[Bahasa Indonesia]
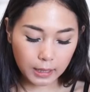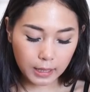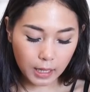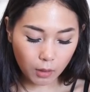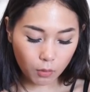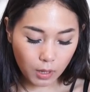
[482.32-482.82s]

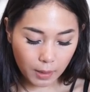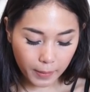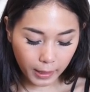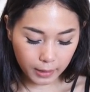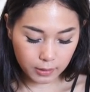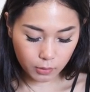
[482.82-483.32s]
Ini aku nggak
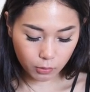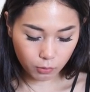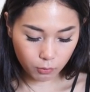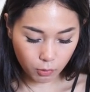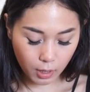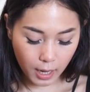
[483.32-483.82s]
pakai di seluruh
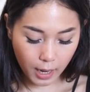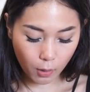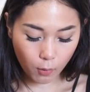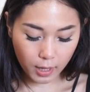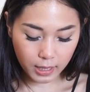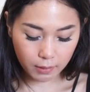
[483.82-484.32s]
muka,
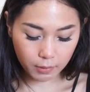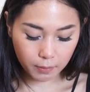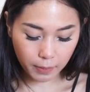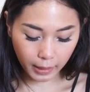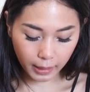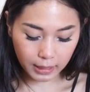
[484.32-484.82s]
aku hanya
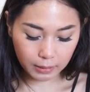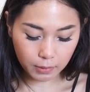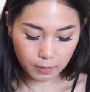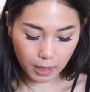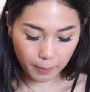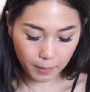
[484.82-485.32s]
pakai di
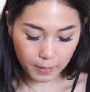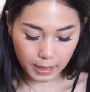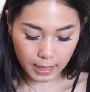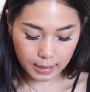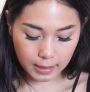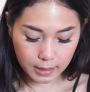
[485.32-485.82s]
beberapa
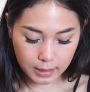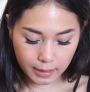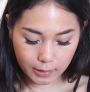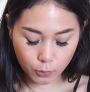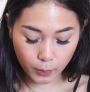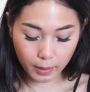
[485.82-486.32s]
bagian
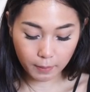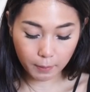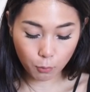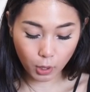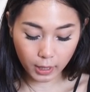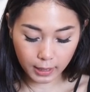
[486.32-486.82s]
saja supaya
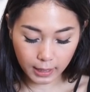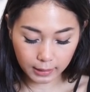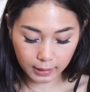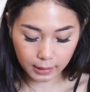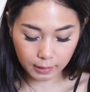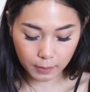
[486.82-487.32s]
mukanya
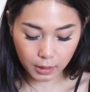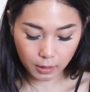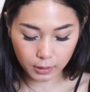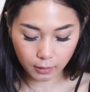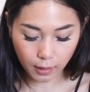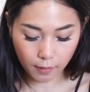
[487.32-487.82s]
katan lebih
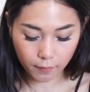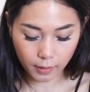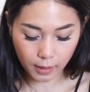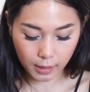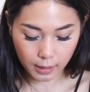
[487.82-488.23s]
tercover